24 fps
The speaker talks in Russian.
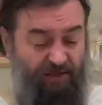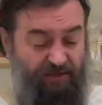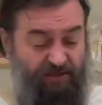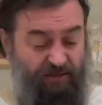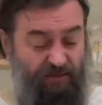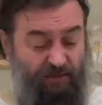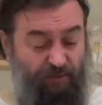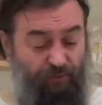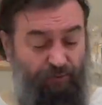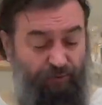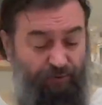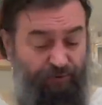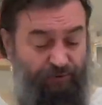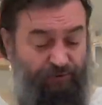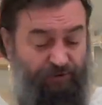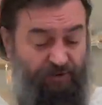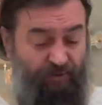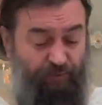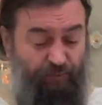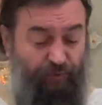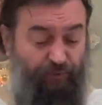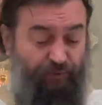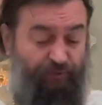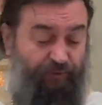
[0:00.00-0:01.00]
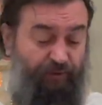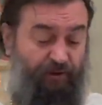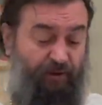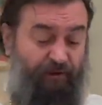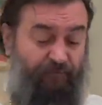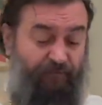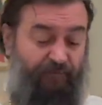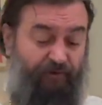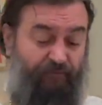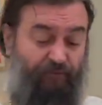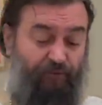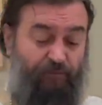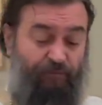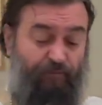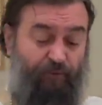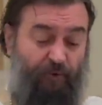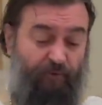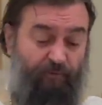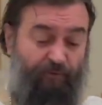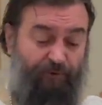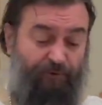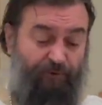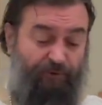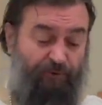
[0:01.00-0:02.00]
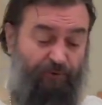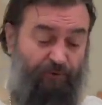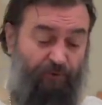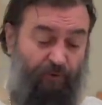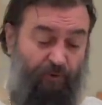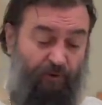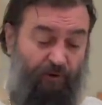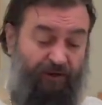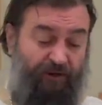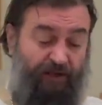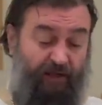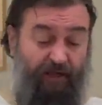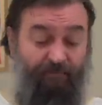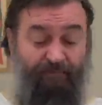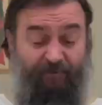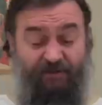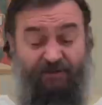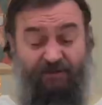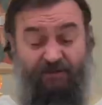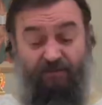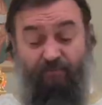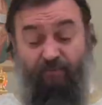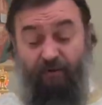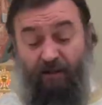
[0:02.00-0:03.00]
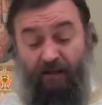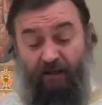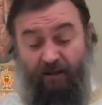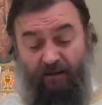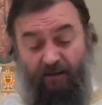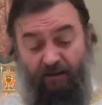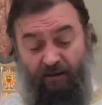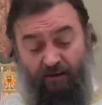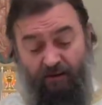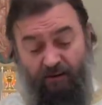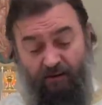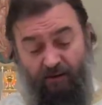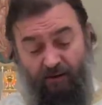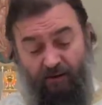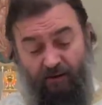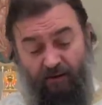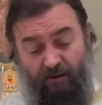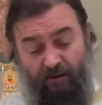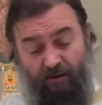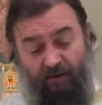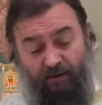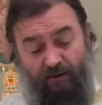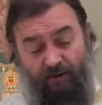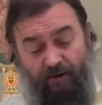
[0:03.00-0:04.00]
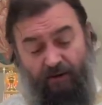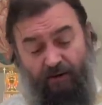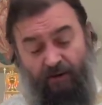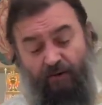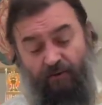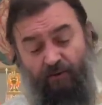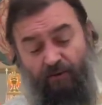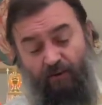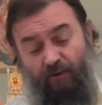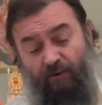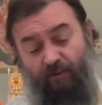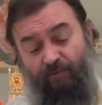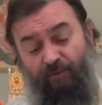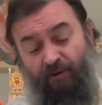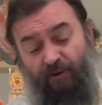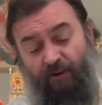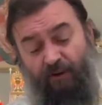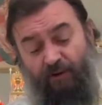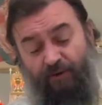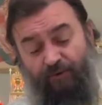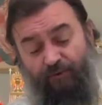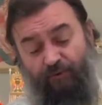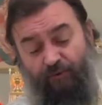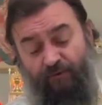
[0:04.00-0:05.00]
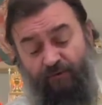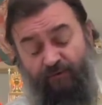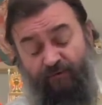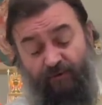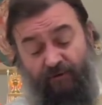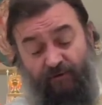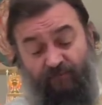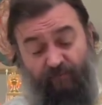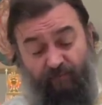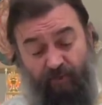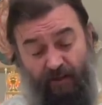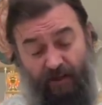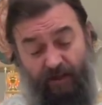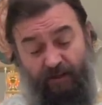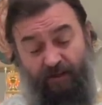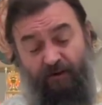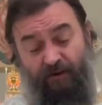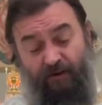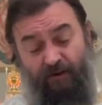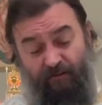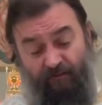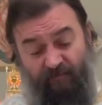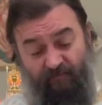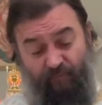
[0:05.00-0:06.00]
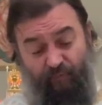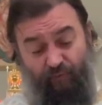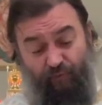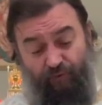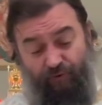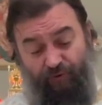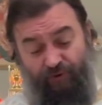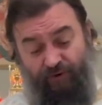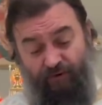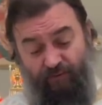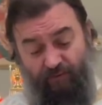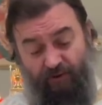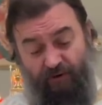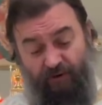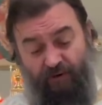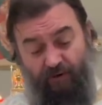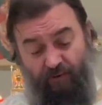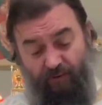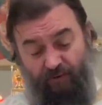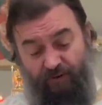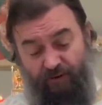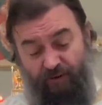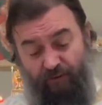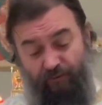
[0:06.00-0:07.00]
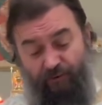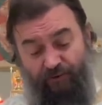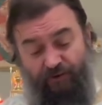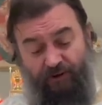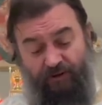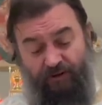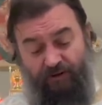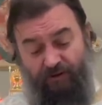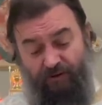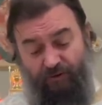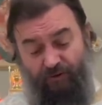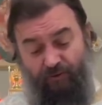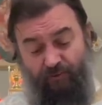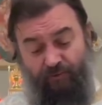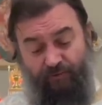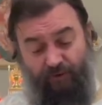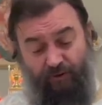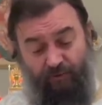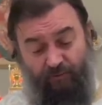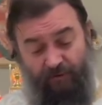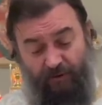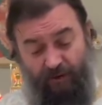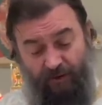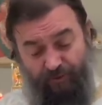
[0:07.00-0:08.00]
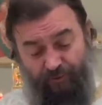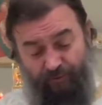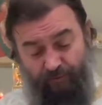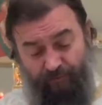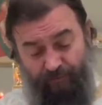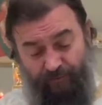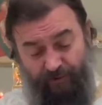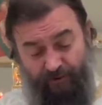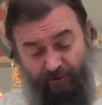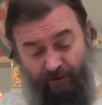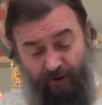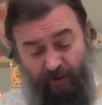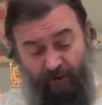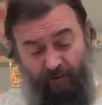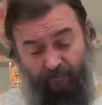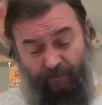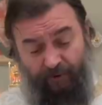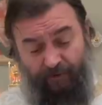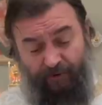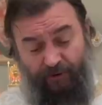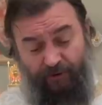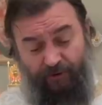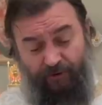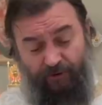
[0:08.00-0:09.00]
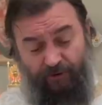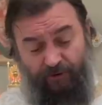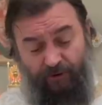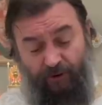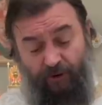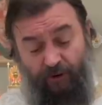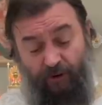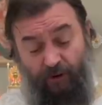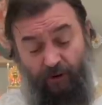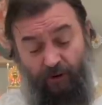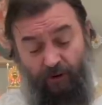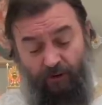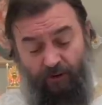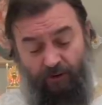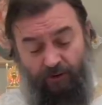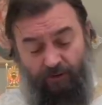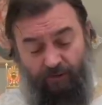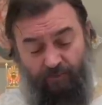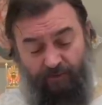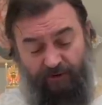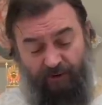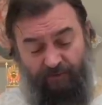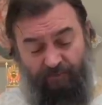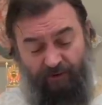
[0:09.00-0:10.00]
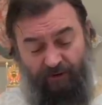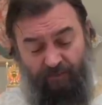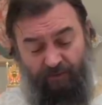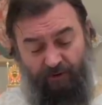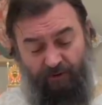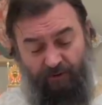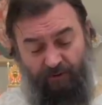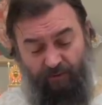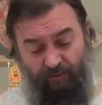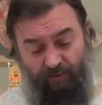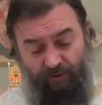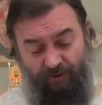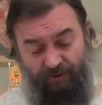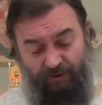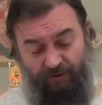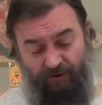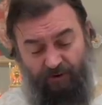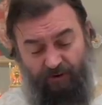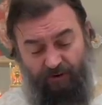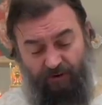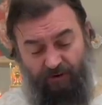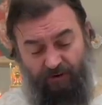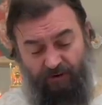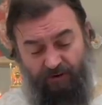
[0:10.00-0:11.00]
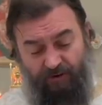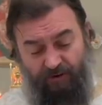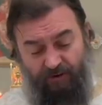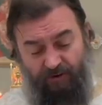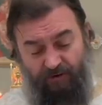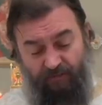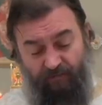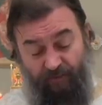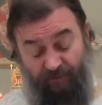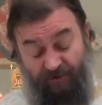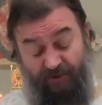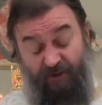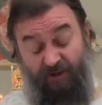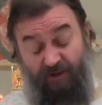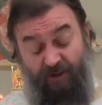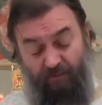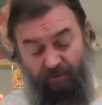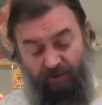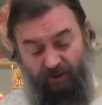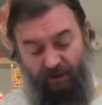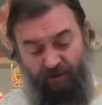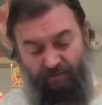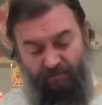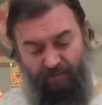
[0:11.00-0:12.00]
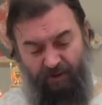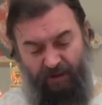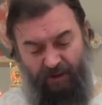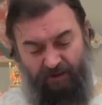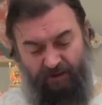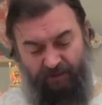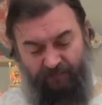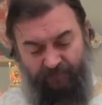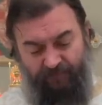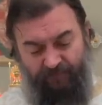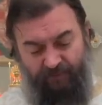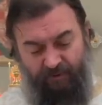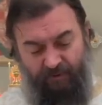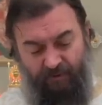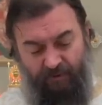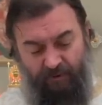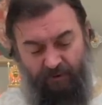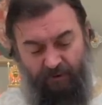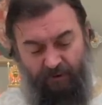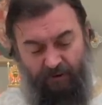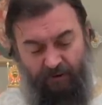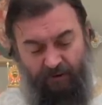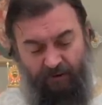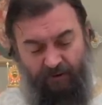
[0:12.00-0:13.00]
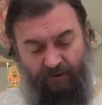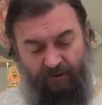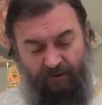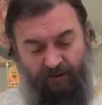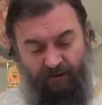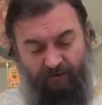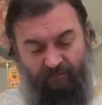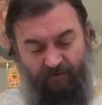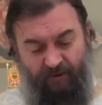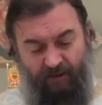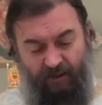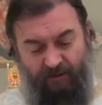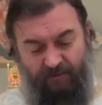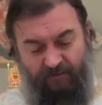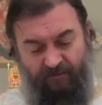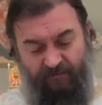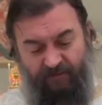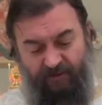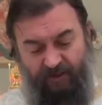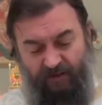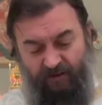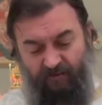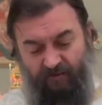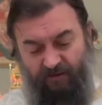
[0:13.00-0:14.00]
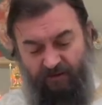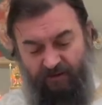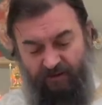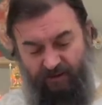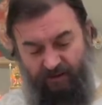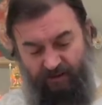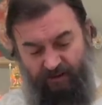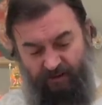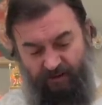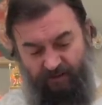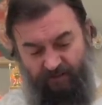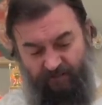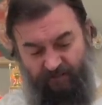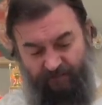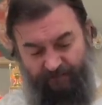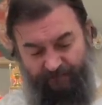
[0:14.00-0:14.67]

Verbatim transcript: к Гурию, Самону и Авиву с помощью о крепости брака и об отсутствии в браке в будущем, когда он заключится, и чтобы потом дальше он потечет, чтобы там не было больше таких, значит, вообще не было обманов, коварств и всякого злодейства.